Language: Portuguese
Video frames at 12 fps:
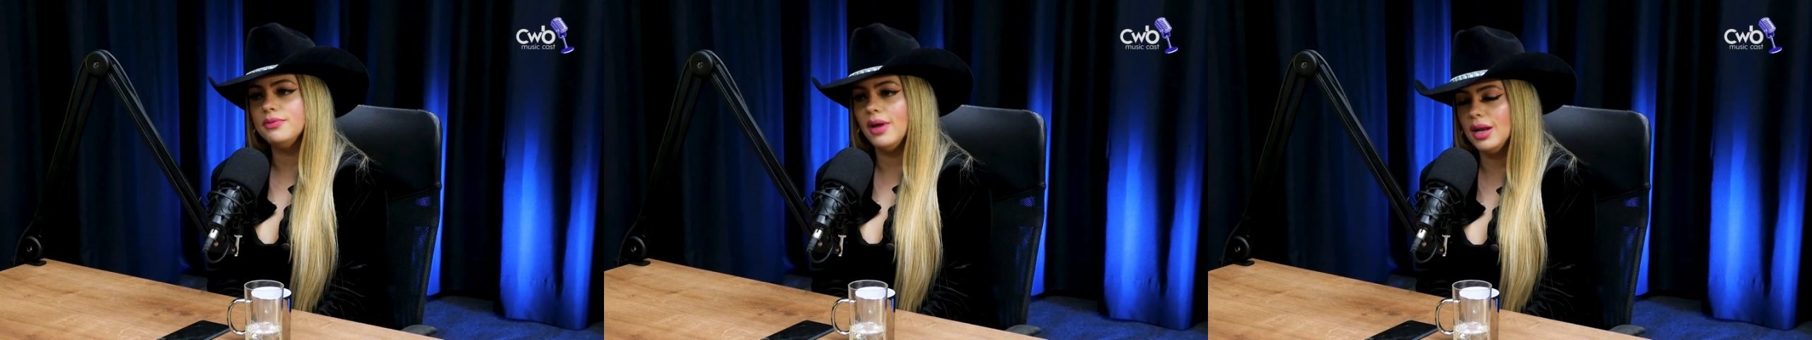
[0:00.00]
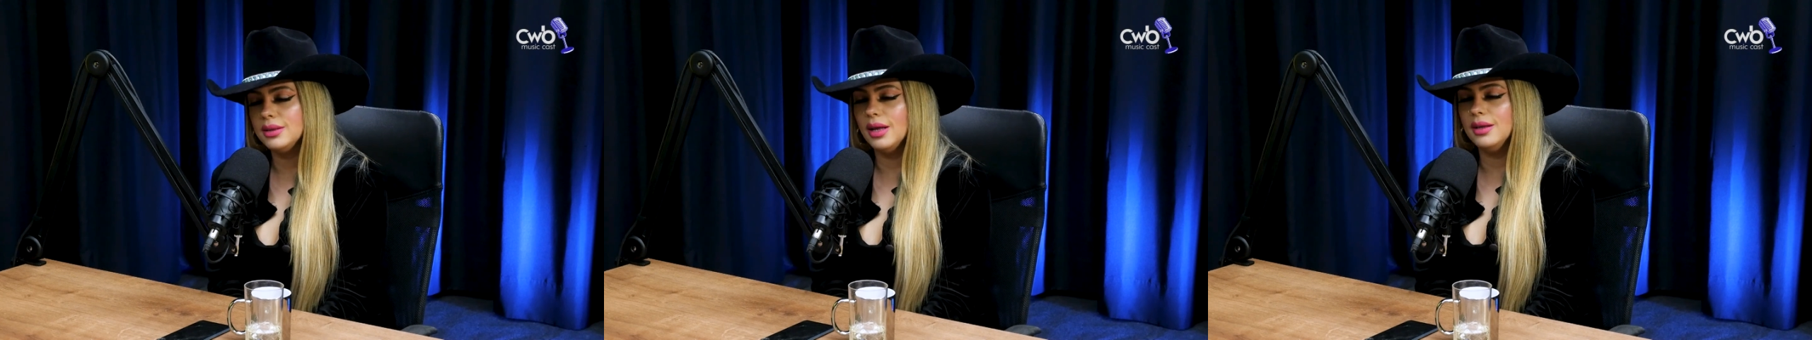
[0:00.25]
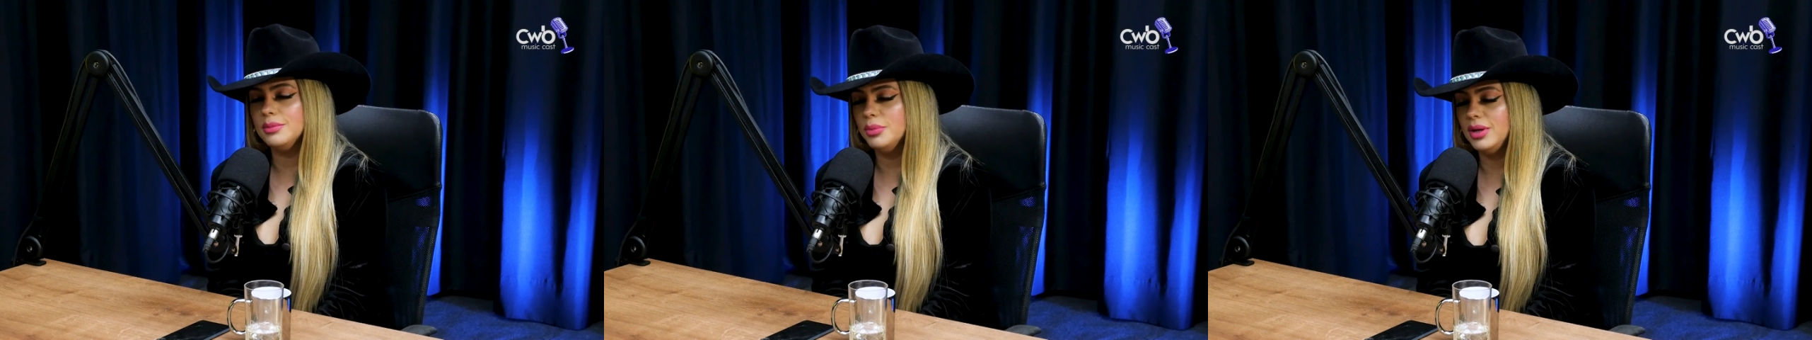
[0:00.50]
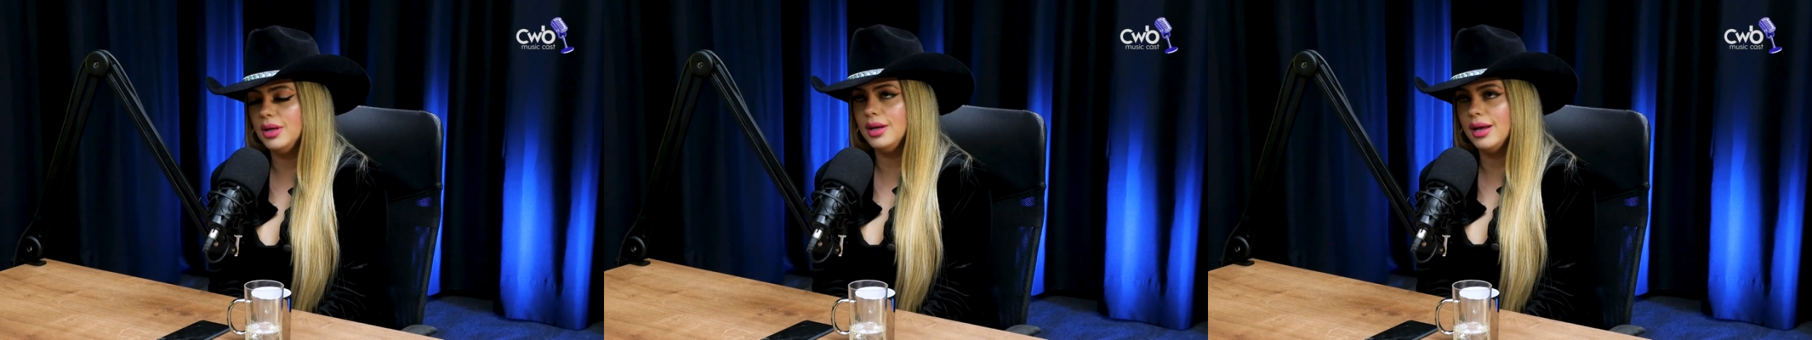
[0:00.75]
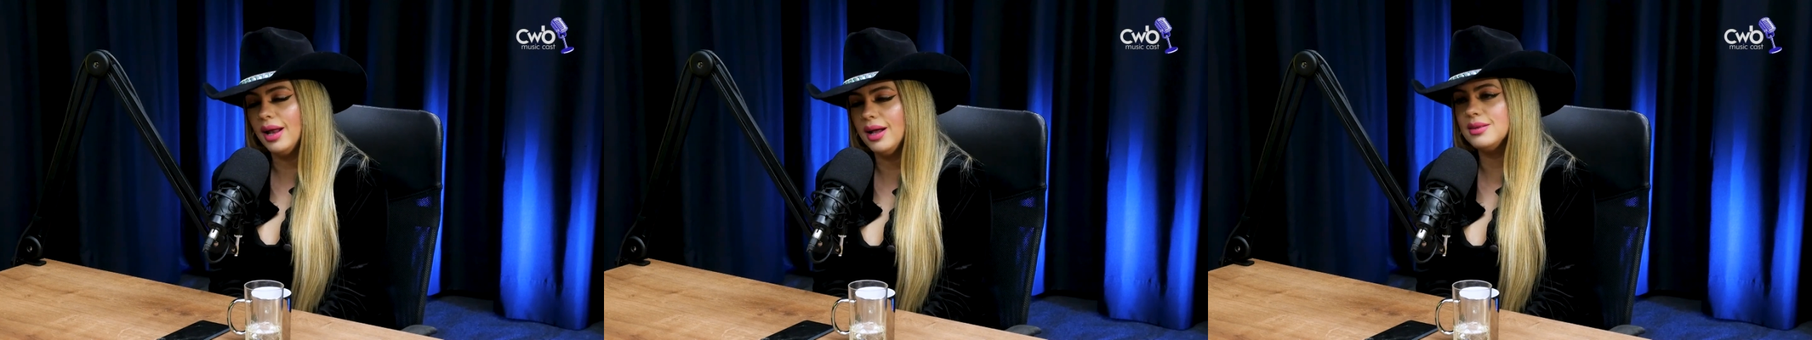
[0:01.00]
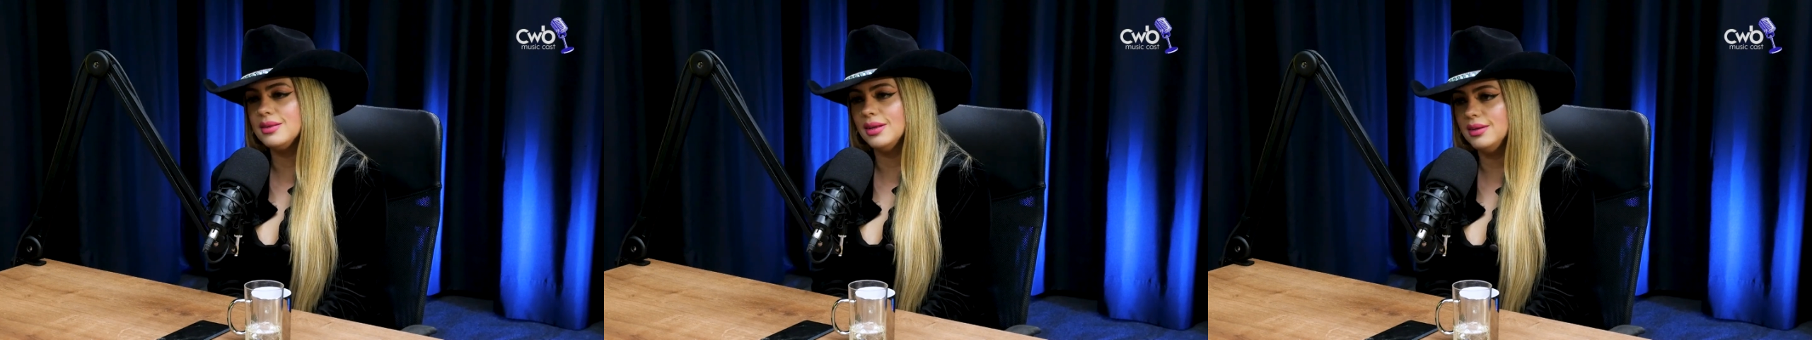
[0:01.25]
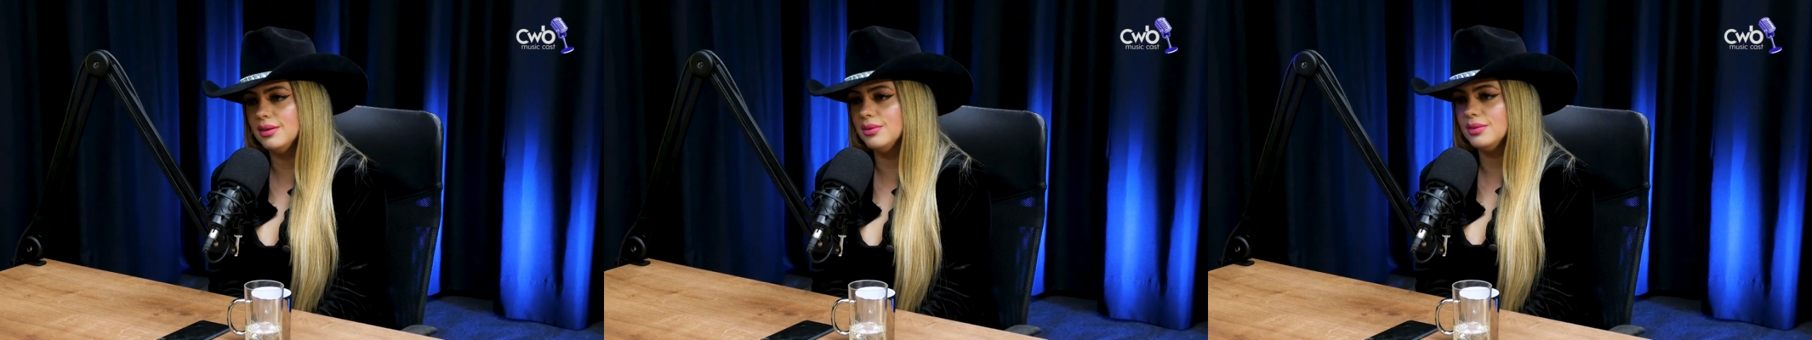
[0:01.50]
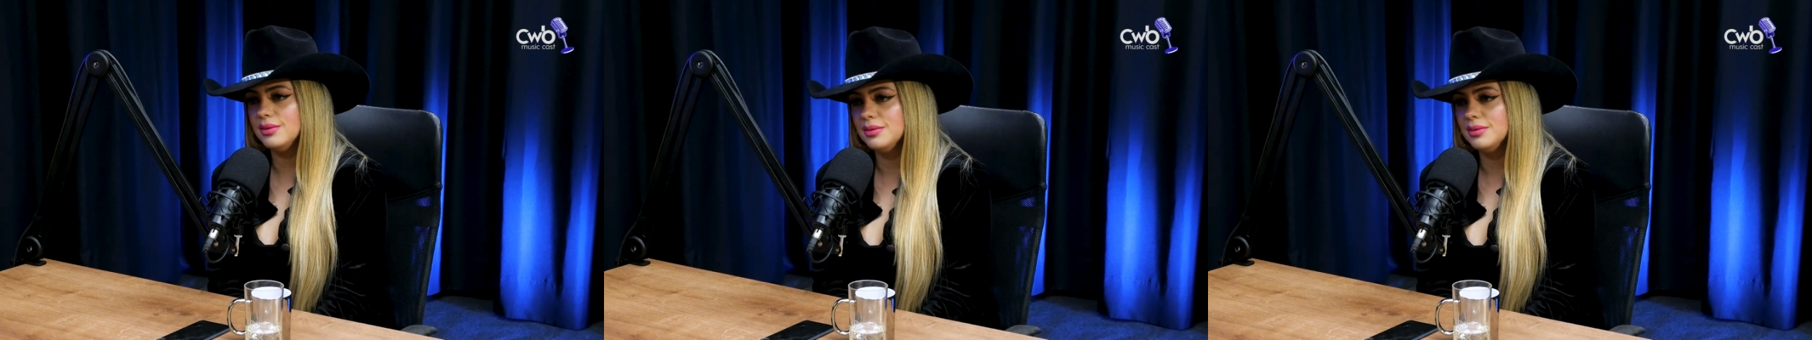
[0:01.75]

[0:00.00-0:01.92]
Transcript: fala Thaís Amorim, graças a Deus.